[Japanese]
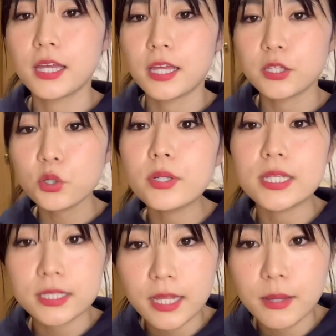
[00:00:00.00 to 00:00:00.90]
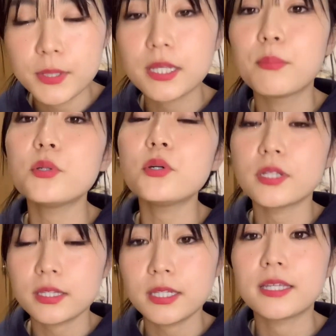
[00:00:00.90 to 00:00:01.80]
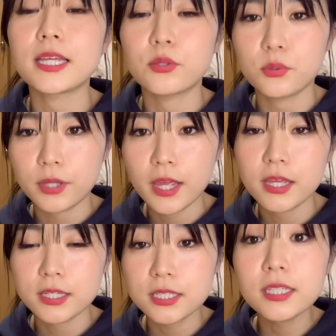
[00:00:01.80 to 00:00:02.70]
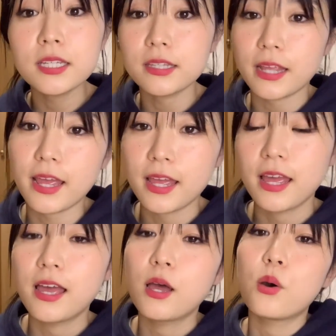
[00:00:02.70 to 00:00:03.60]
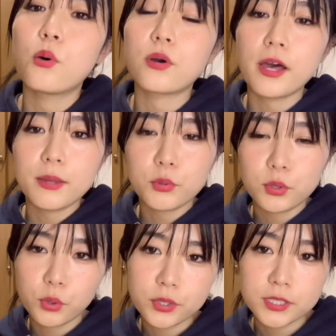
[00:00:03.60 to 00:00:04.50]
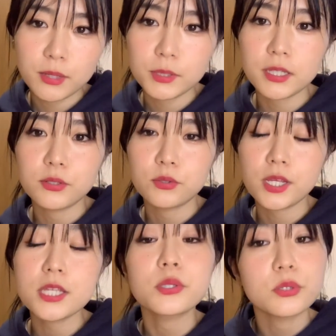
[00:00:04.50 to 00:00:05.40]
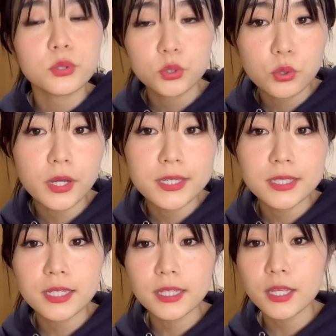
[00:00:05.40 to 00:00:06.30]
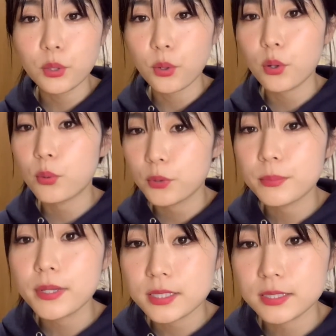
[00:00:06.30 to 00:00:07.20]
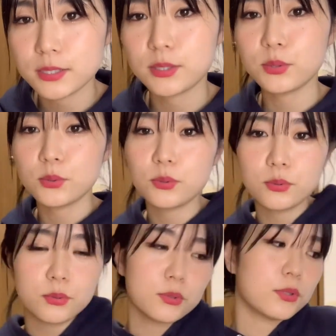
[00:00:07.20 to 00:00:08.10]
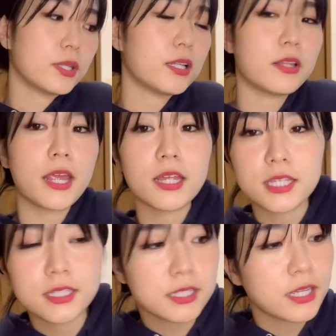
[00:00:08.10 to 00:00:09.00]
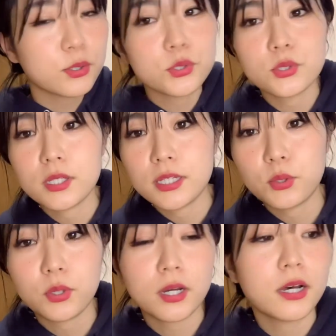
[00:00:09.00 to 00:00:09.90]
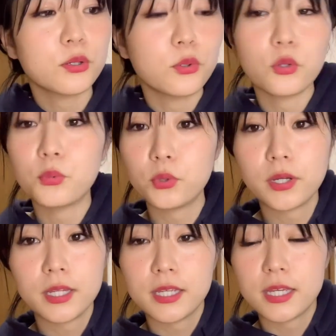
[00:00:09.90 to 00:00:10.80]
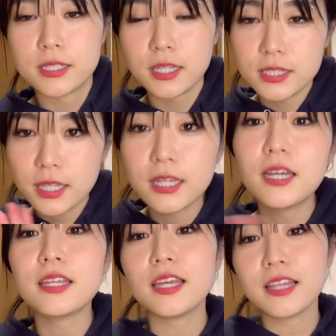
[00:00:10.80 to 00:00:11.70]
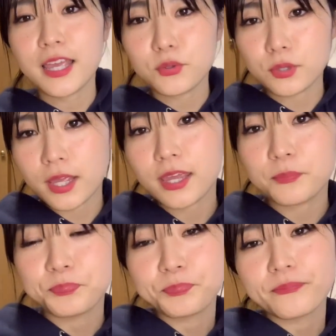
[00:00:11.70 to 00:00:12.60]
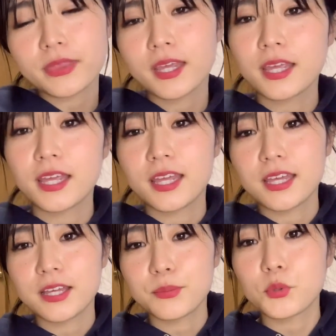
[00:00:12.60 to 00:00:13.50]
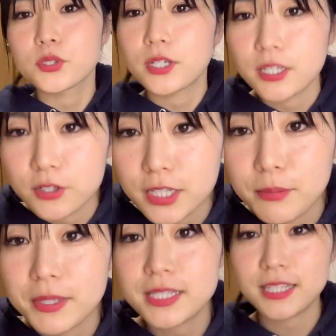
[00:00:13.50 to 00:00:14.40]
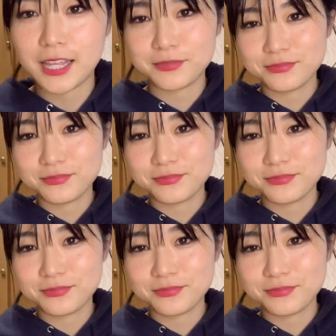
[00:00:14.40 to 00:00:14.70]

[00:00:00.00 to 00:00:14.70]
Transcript: 今日はですね、まあ、寒くなってきたので、シーンでお買い物をしてみたので、それを紹介していきたいと思います。なので、全然子育てとか子供とかには全然関係ないので、申し訳ございません、ね。